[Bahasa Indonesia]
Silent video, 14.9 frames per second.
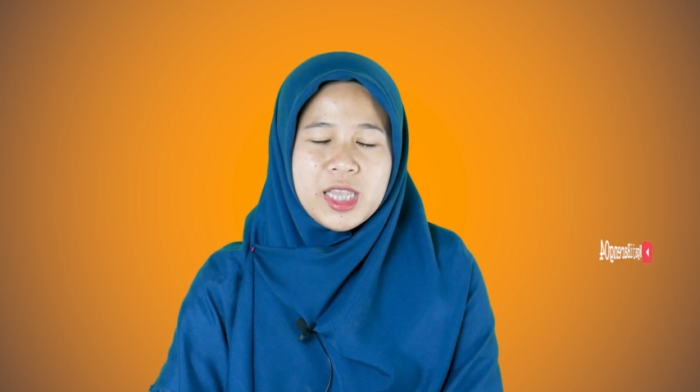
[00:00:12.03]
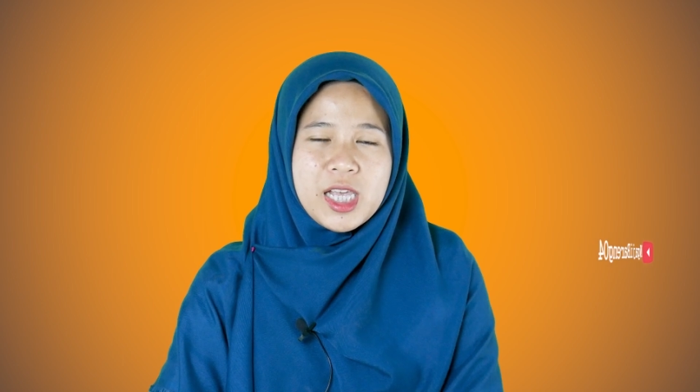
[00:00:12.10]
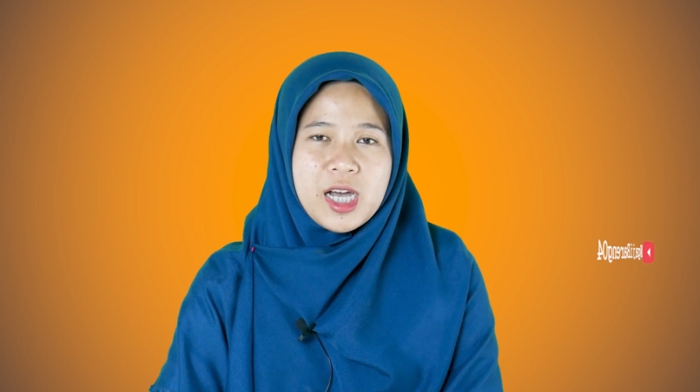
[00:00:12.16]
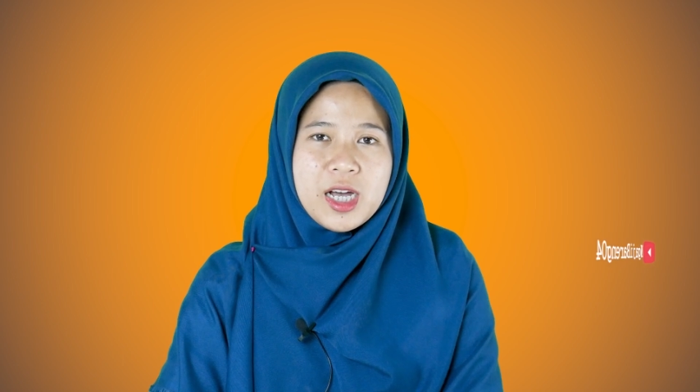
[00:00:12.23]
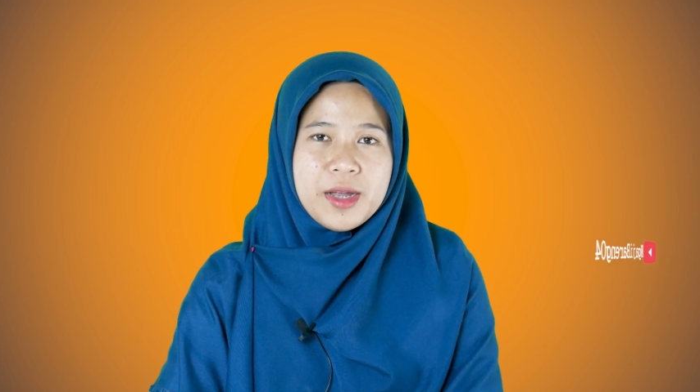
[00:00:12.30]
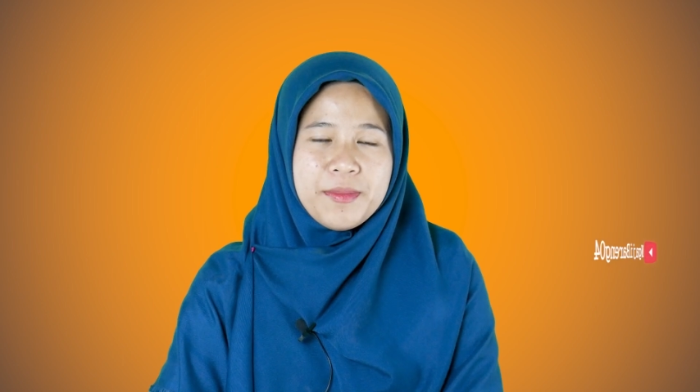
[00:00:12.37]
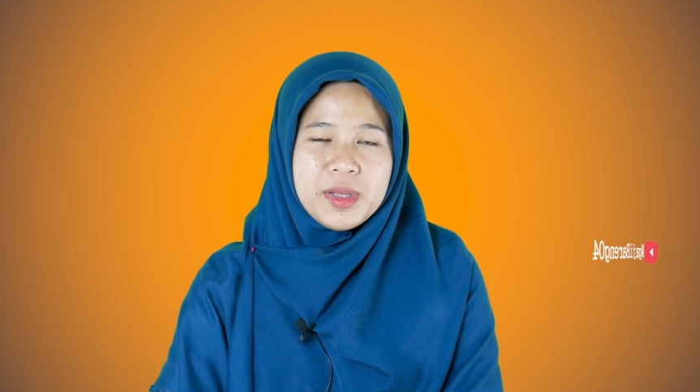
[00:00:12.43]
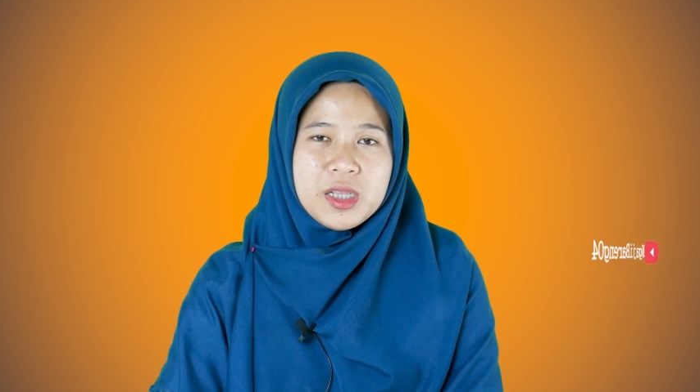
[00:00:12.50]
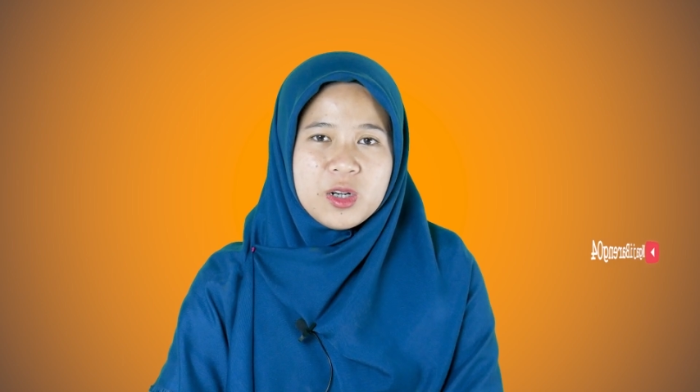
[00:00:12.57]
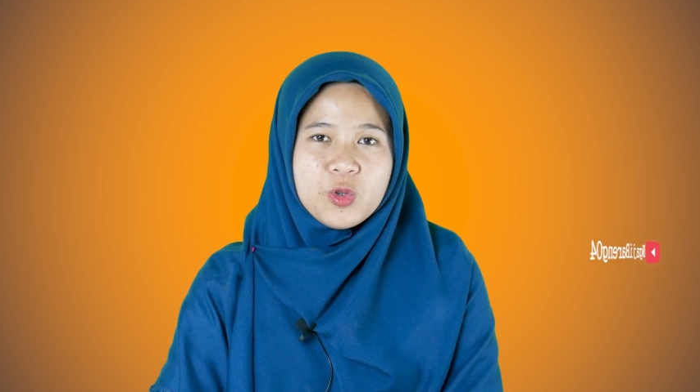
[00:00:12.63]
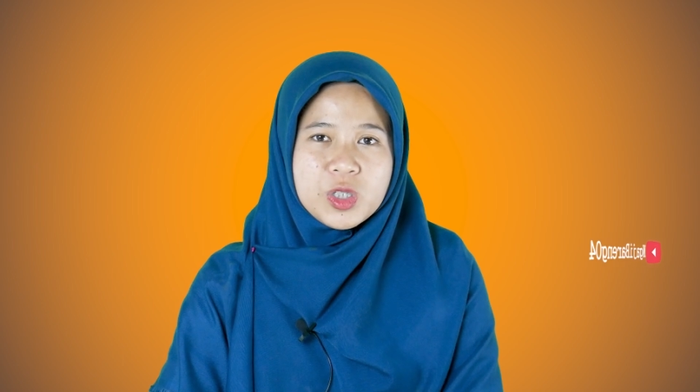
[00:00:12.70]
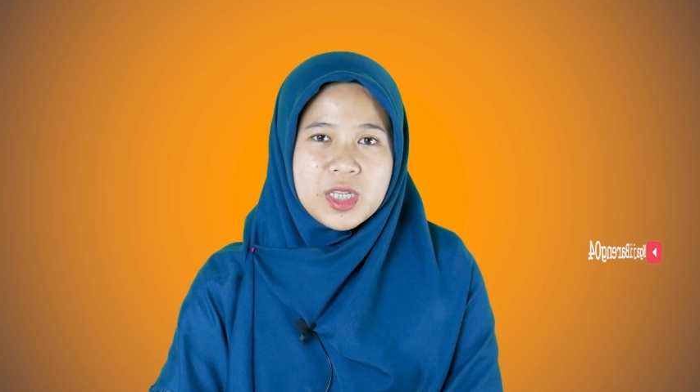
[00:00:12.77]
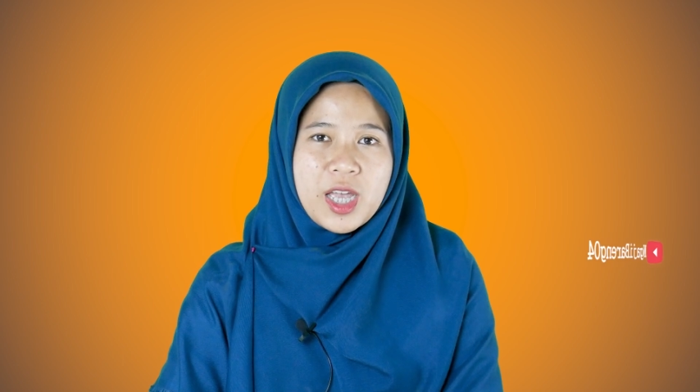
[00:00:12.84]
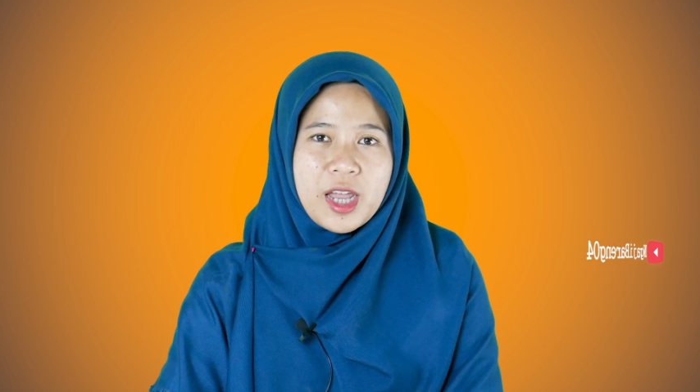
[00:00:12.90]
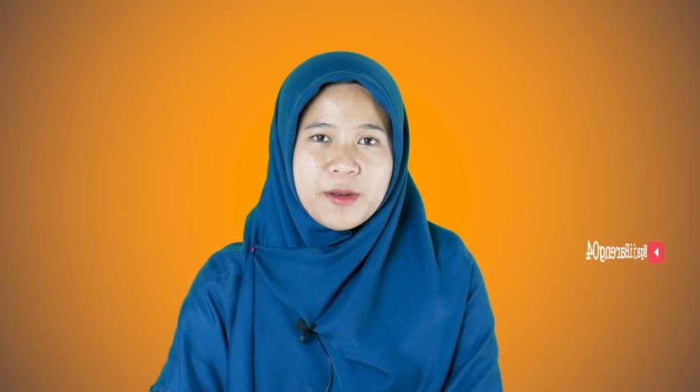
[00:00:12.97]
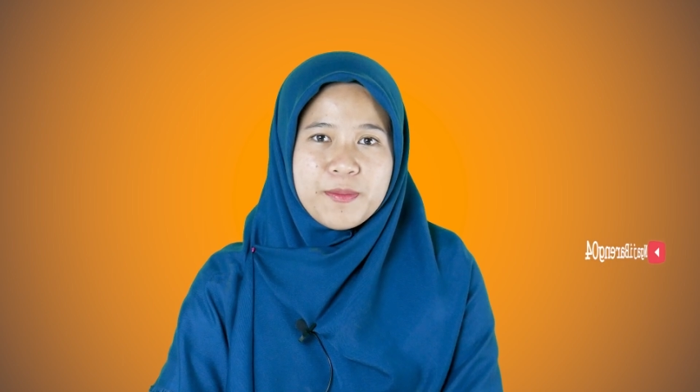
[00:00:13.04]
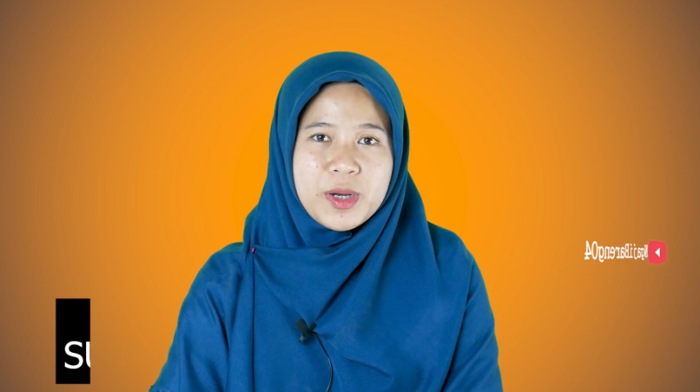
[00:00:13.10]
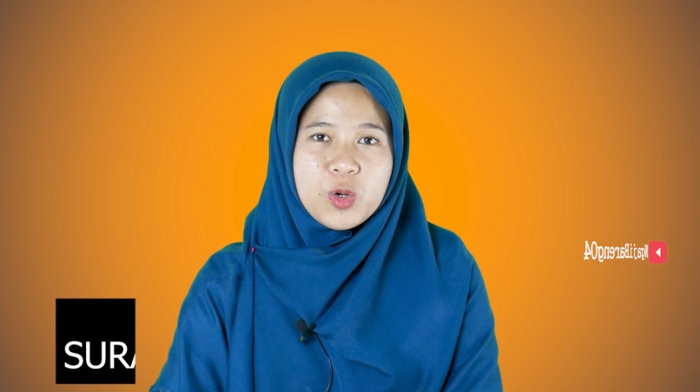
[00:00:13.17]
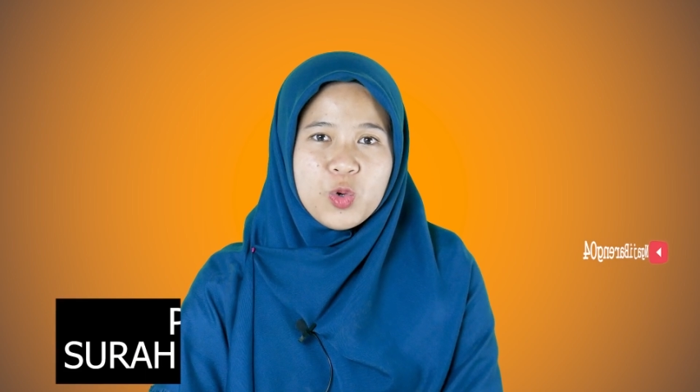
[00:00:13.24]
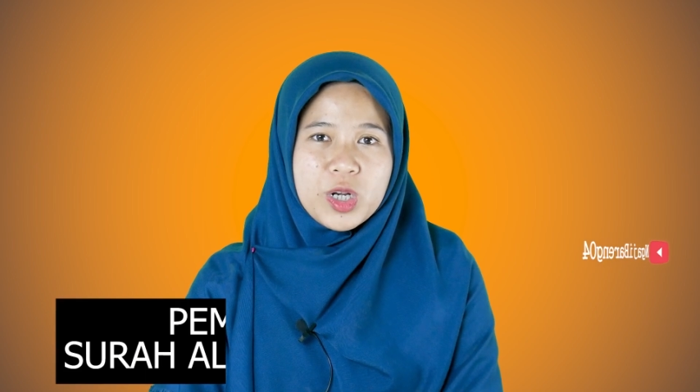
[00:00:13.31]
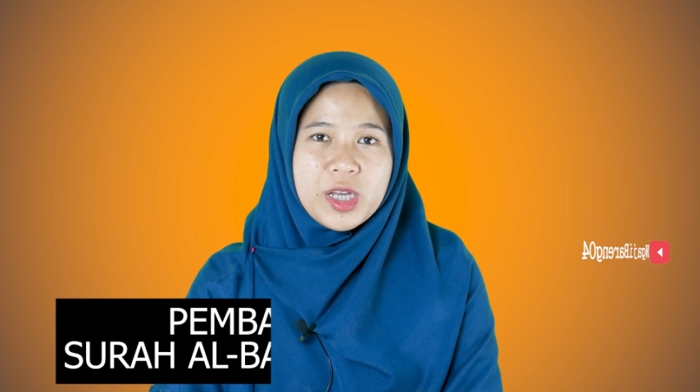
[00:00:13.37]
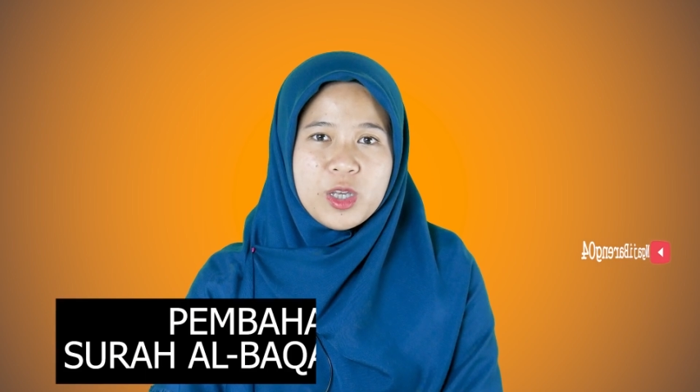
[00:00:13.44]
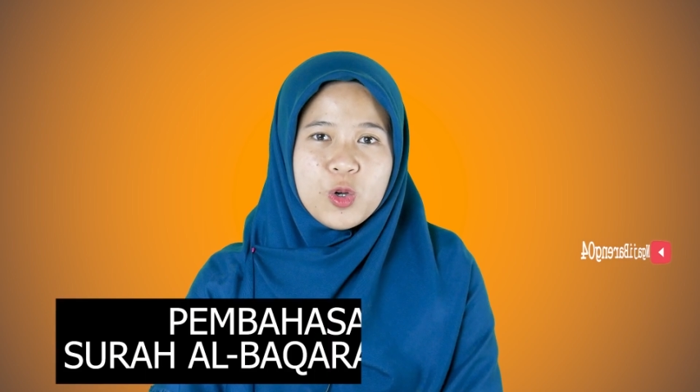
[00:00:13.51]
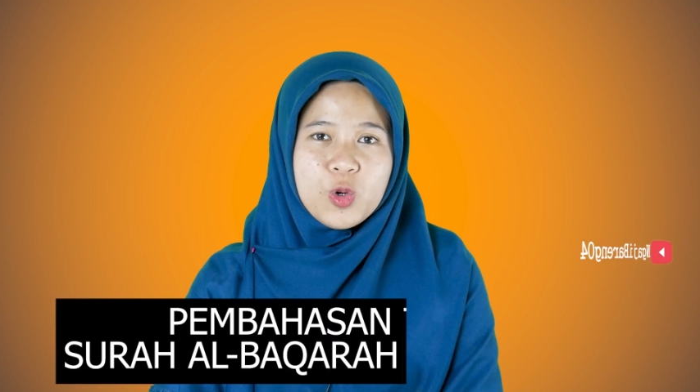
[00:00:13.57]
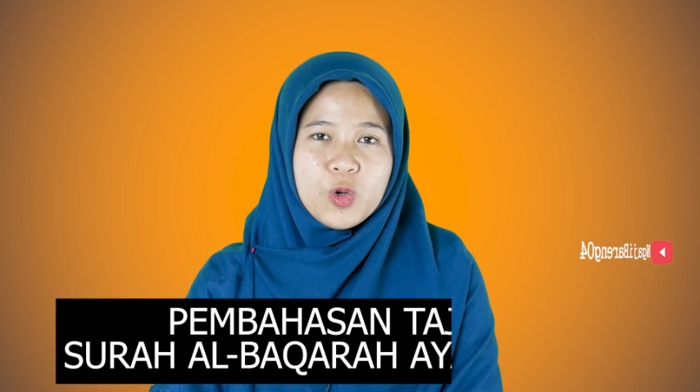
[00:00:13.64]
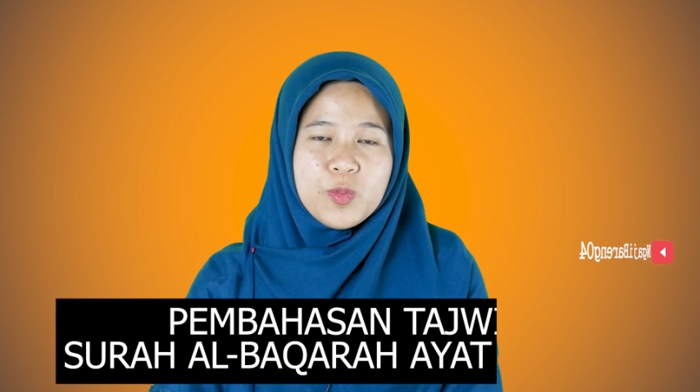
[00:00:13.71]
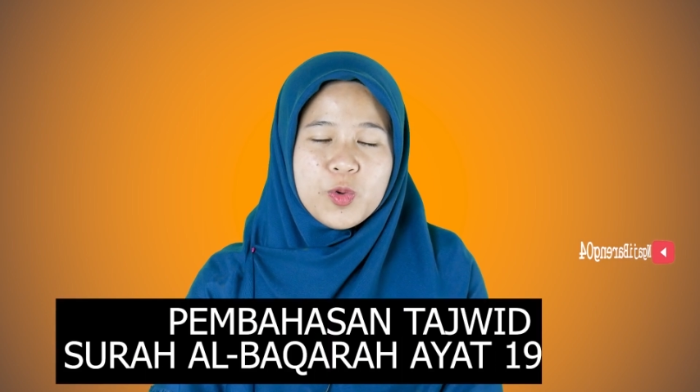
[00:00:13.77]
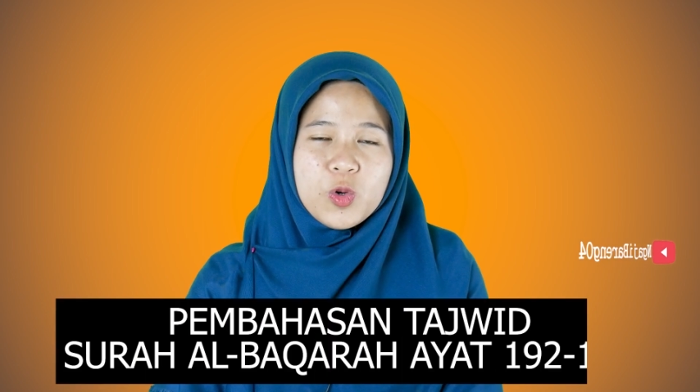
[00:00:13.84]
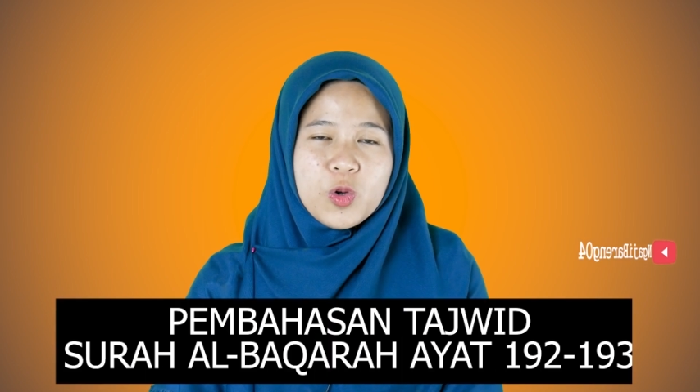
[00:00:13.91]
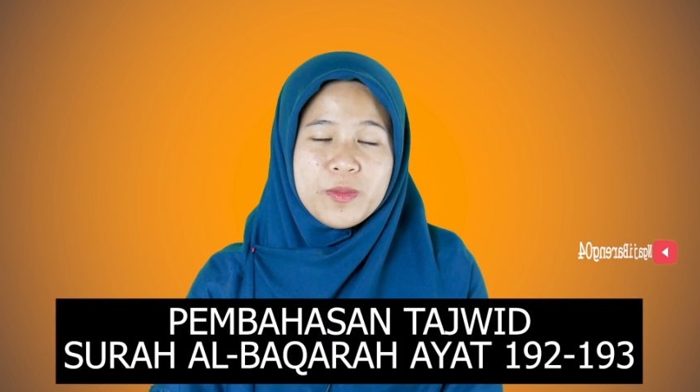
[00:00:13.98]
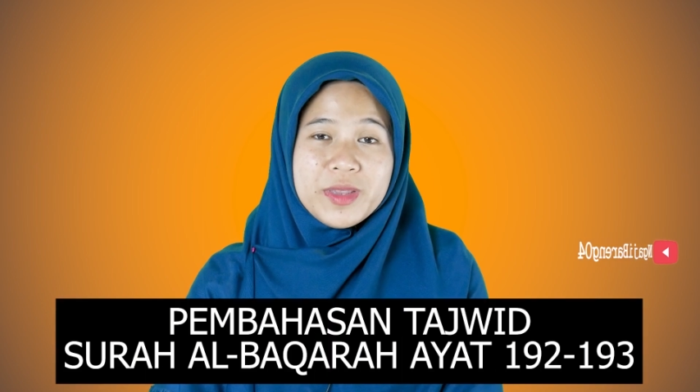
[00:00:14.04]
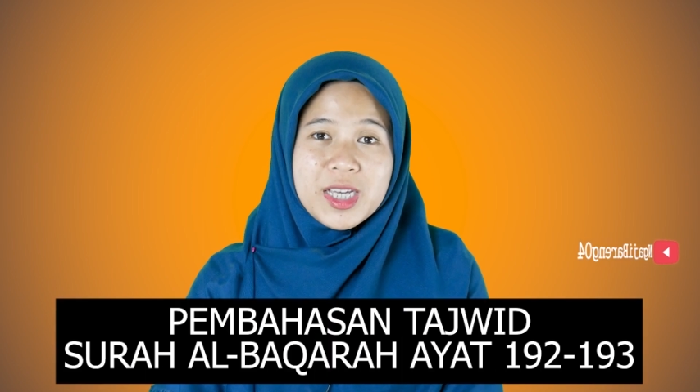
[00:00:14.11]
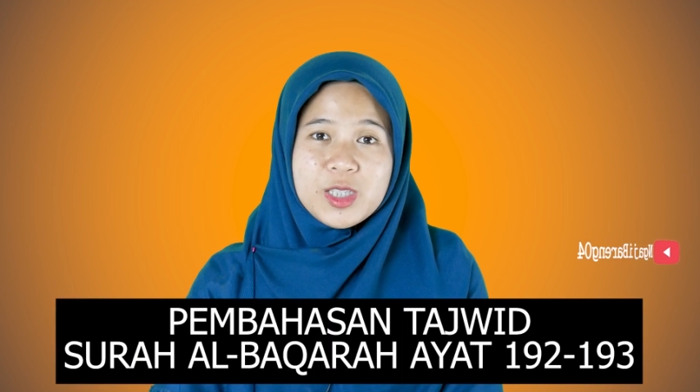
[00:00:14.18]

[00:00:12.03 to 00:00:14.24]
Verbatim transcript: kita akan meneruskan mengurai hukum-hukum